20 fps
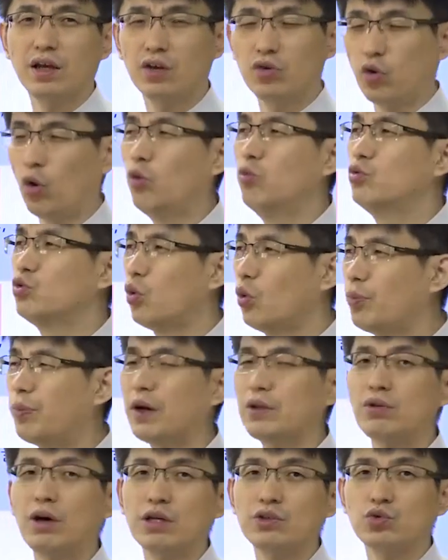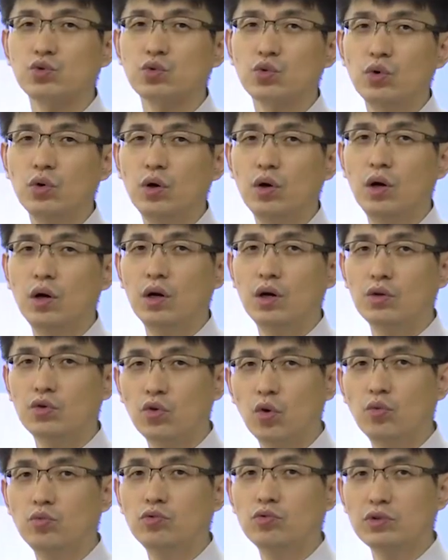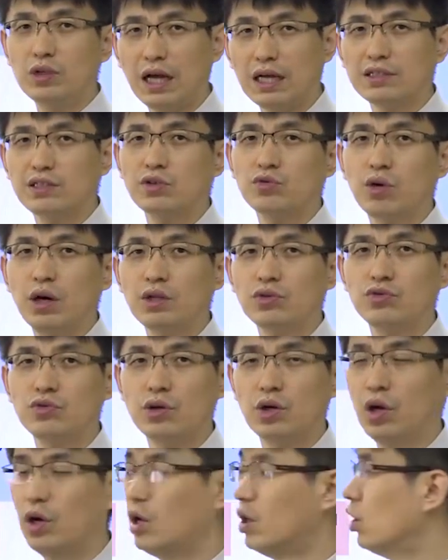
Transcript: 너무 높아도 안 좋고 너무 낮아도 안 좋아요.